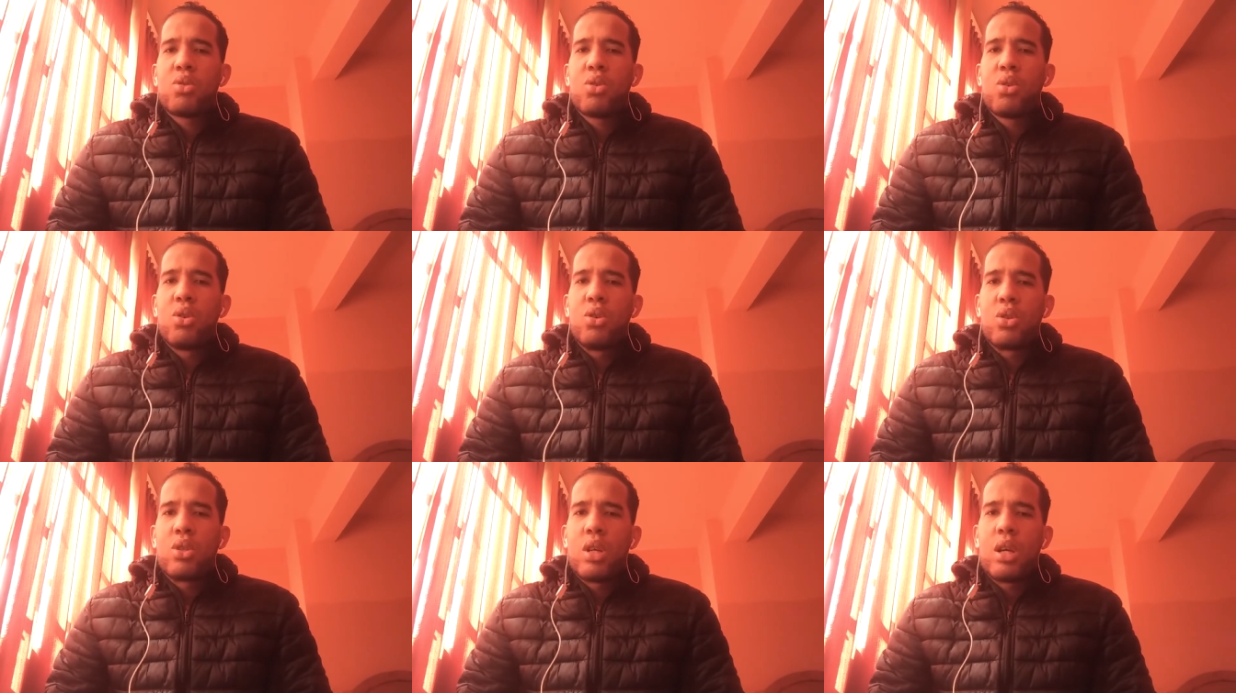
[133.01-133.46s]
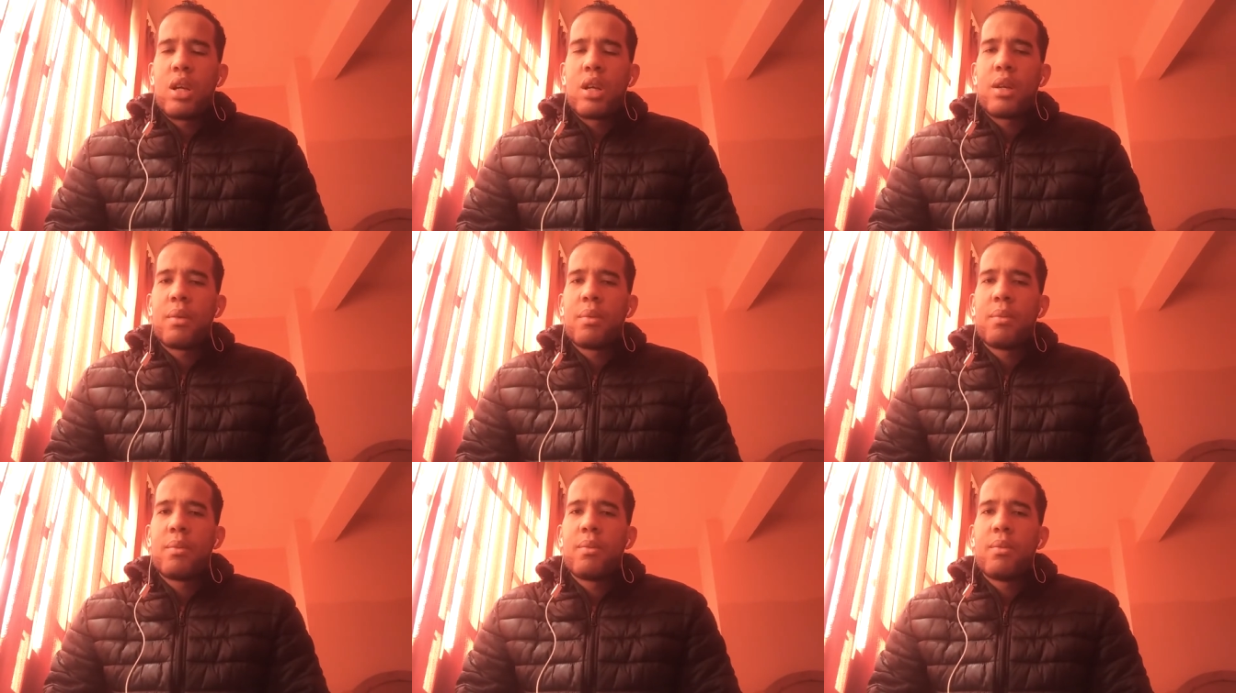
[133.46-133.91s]

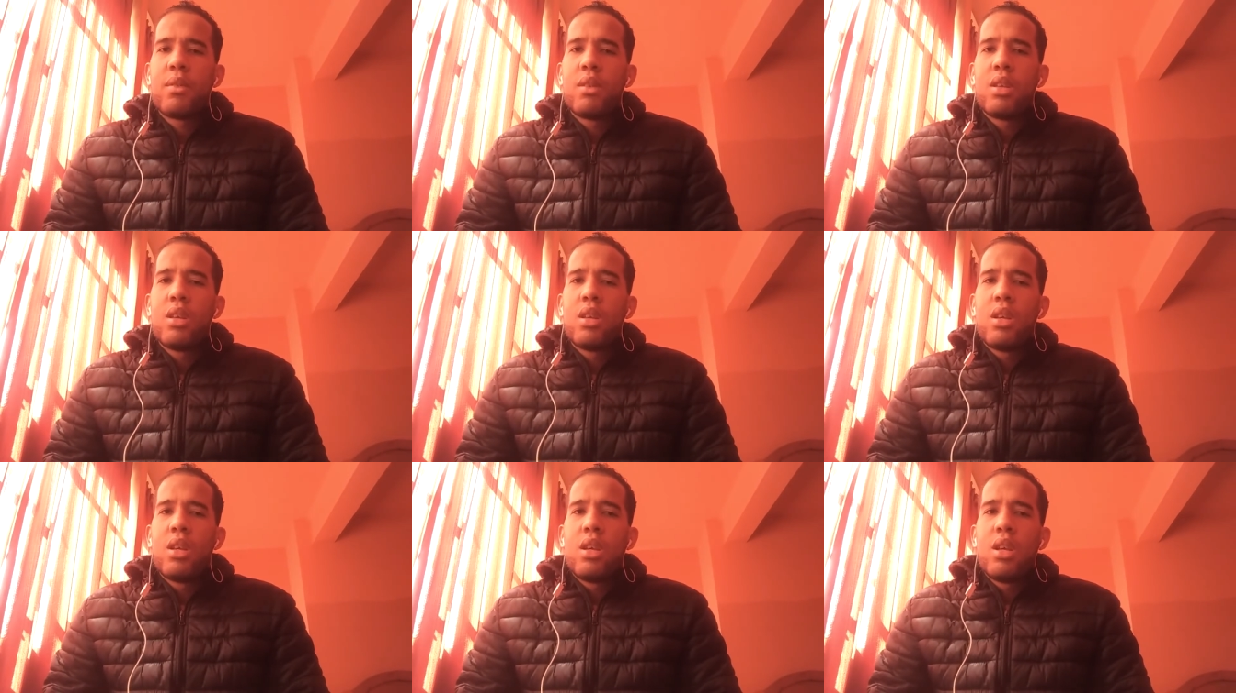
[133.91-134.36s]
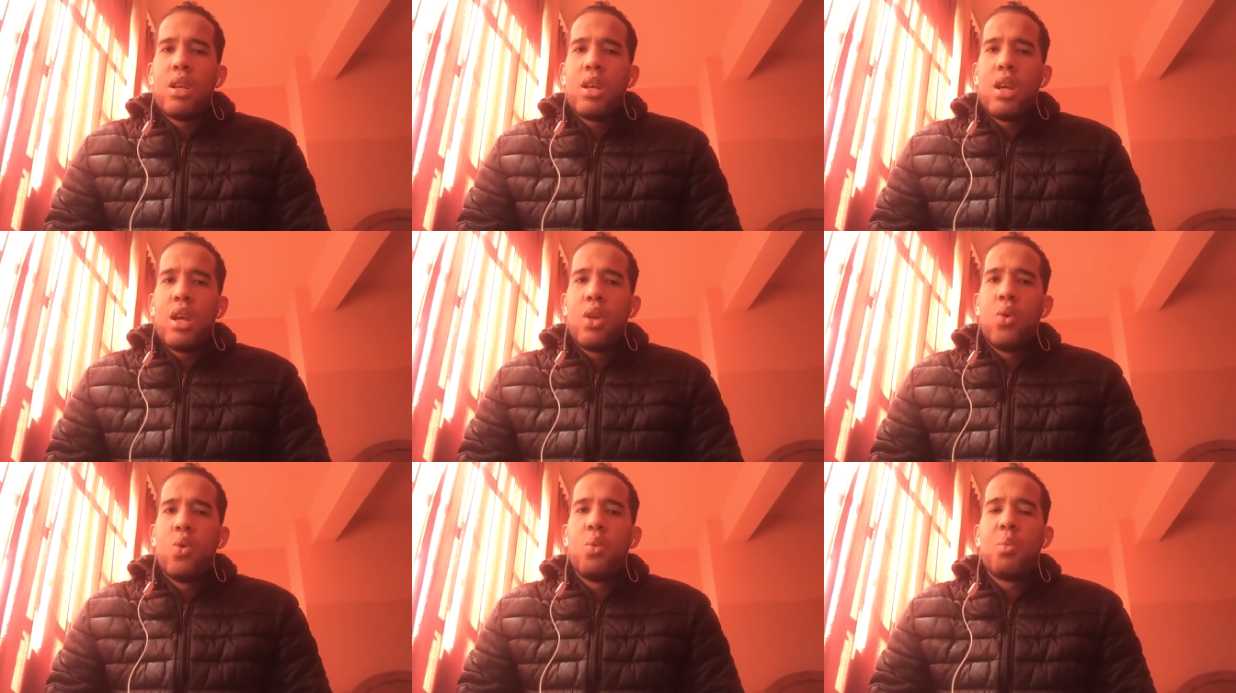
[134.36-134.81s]
conocer
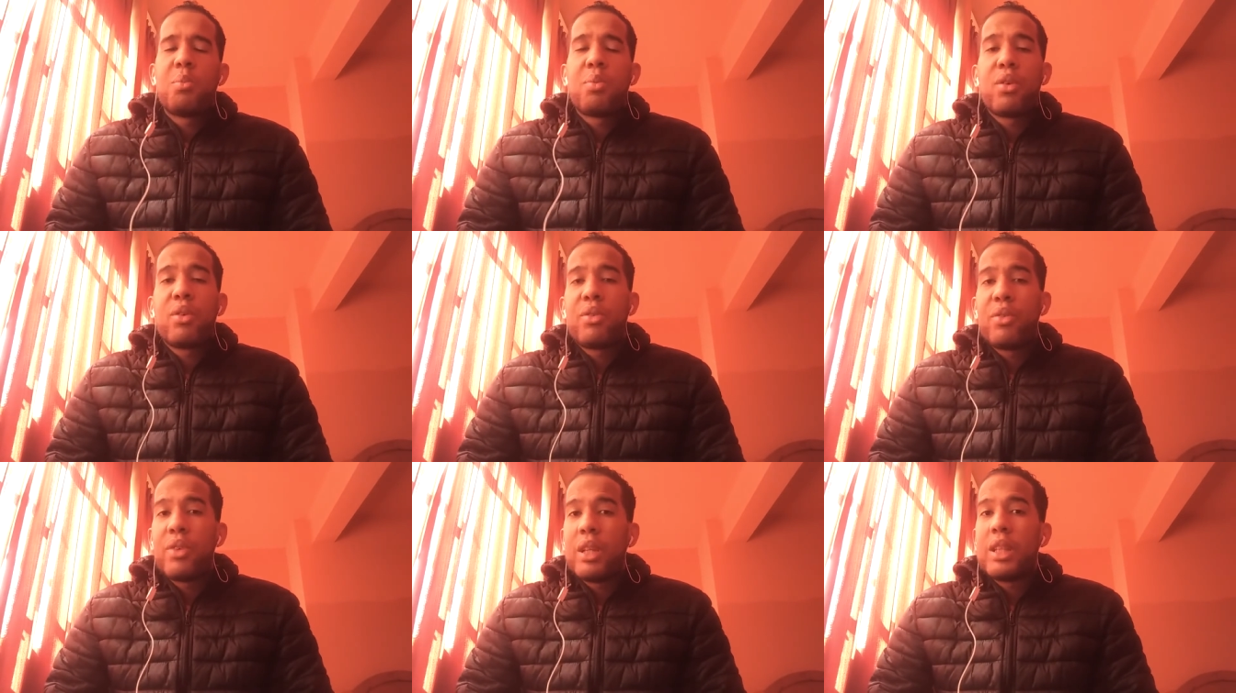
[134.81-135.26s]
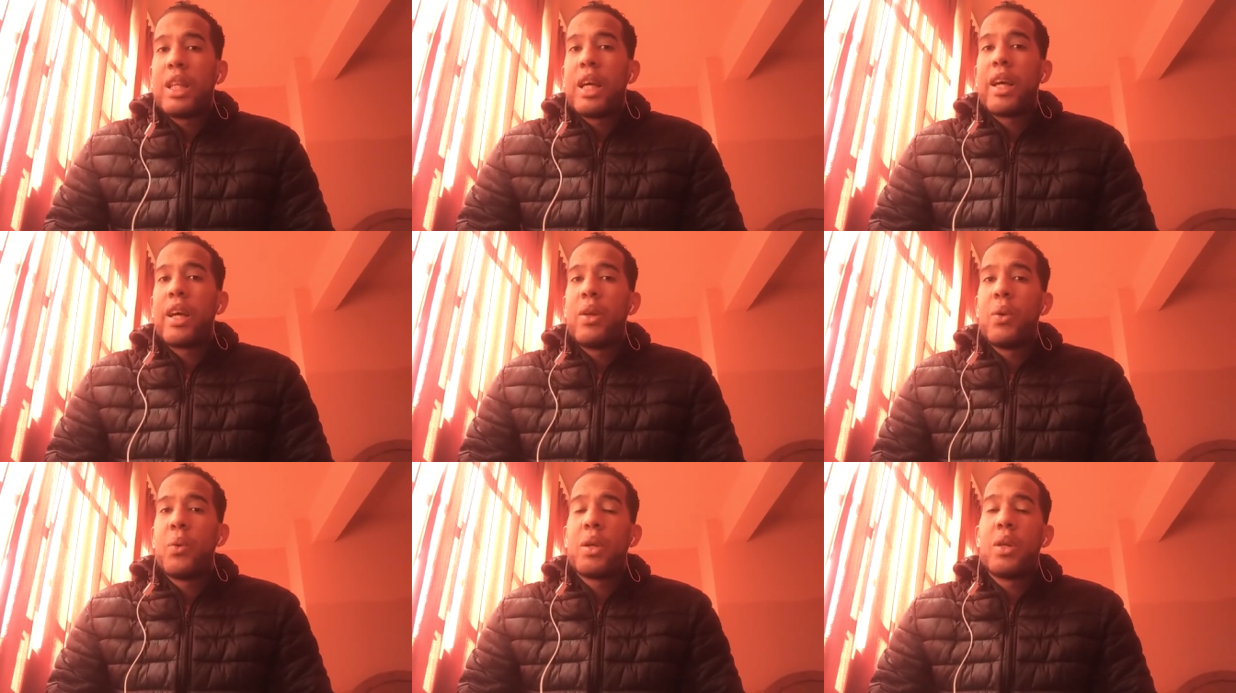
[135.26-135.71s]
en un profeta
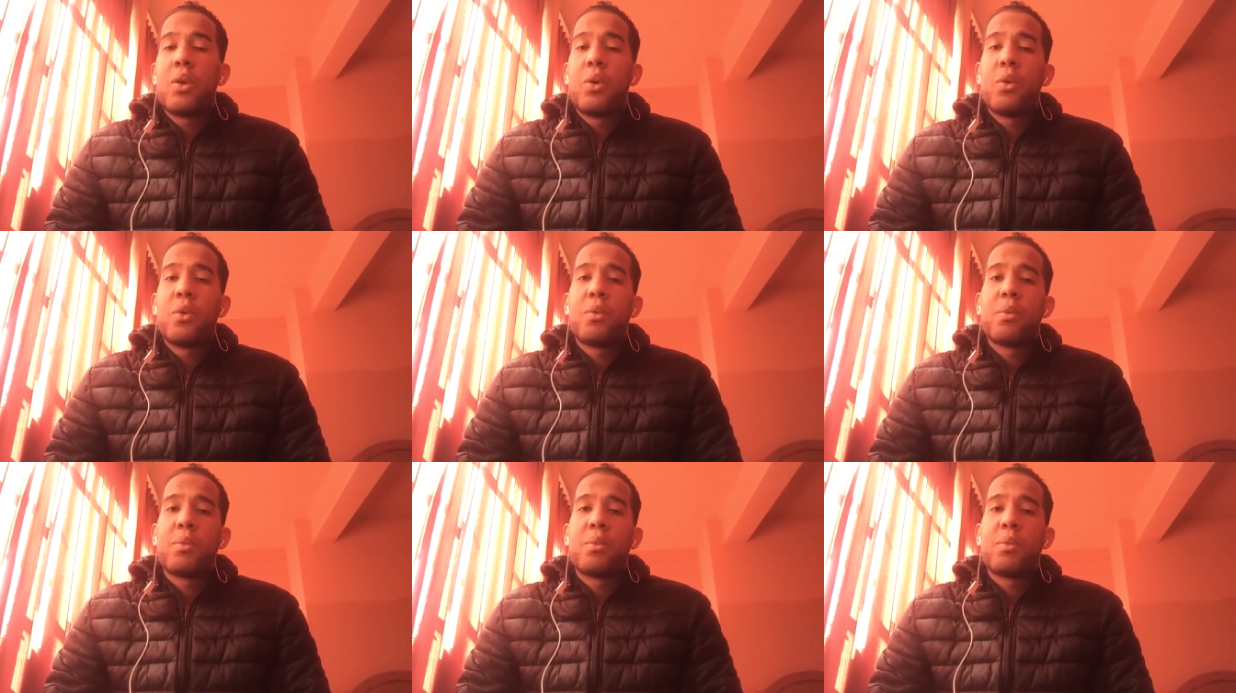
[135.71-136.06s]
genuino